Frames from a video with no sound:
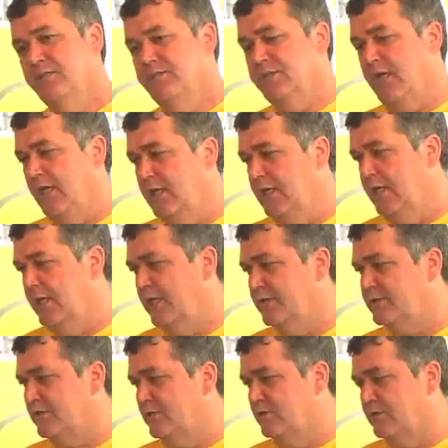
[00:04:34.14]
de
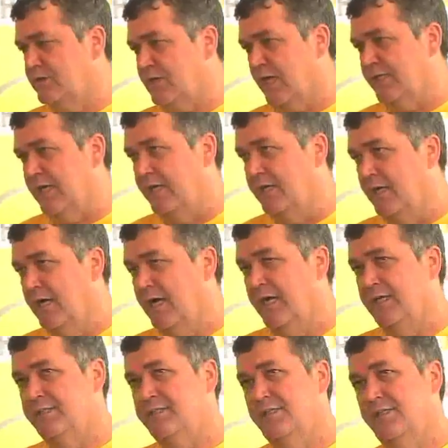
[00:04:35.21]
elite, dos
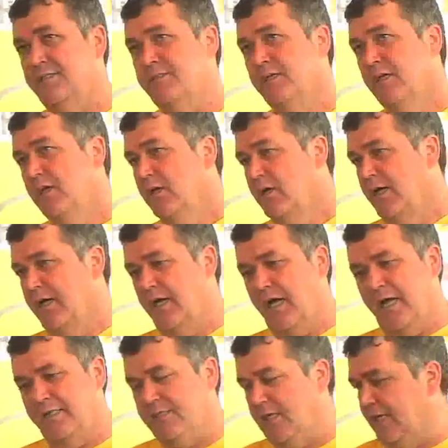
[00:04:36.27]
cadeirantes,
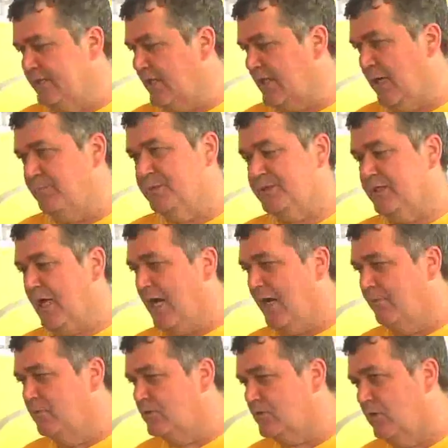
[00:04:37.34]
é, atleta
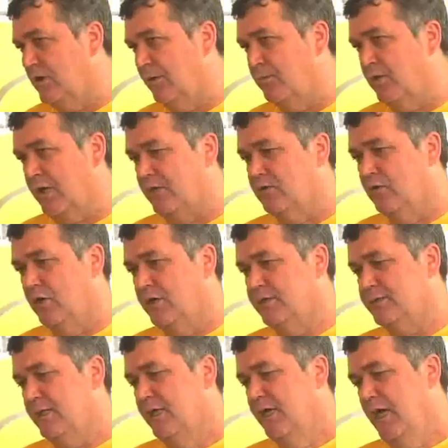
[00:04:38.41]
capixaba, os
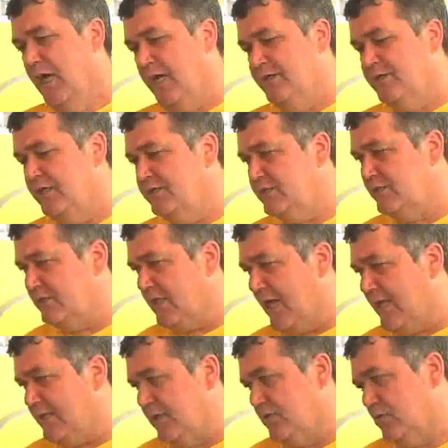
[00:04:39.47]
colaboradores, a gente
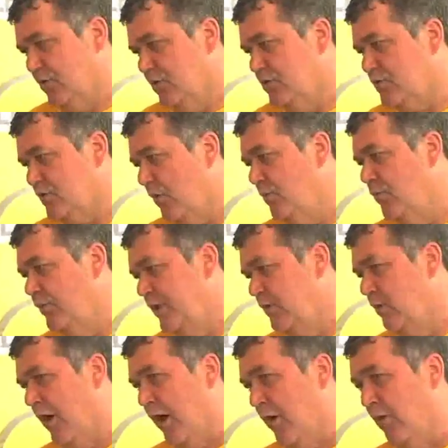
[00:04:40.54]
trata todos como um
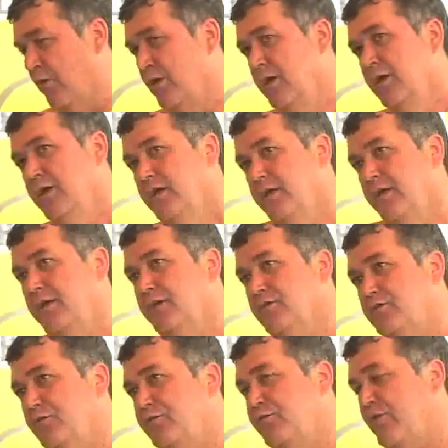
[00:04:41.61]
igual. E
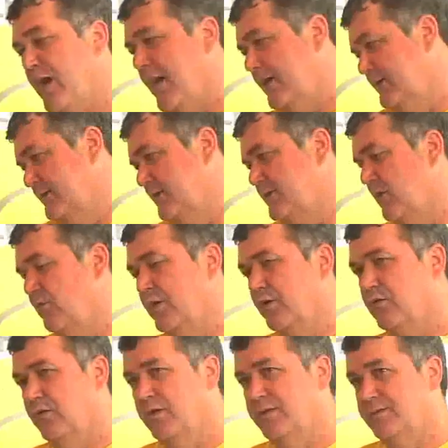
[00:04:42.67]
isso faz, isso é um
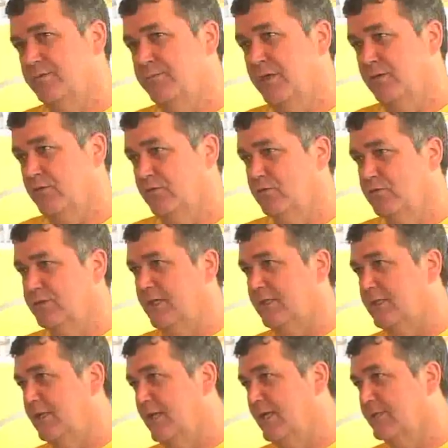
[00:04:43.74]
reconhecimento dos
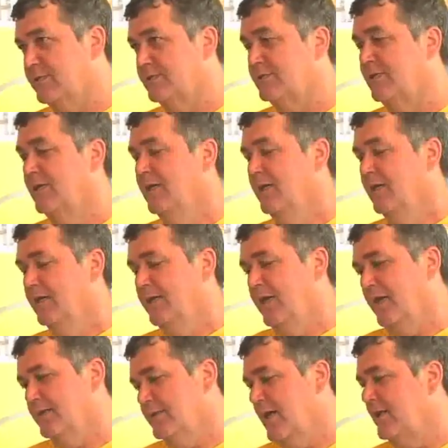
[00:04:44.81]
atletas,
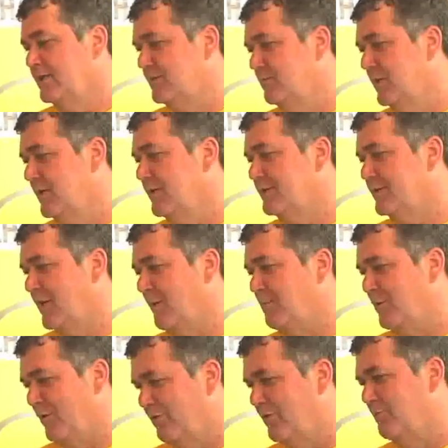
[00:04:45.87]
que a 10 milhas é a
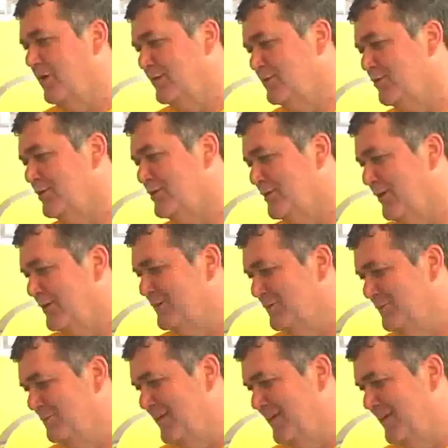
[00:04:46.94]
prova mais gostosa do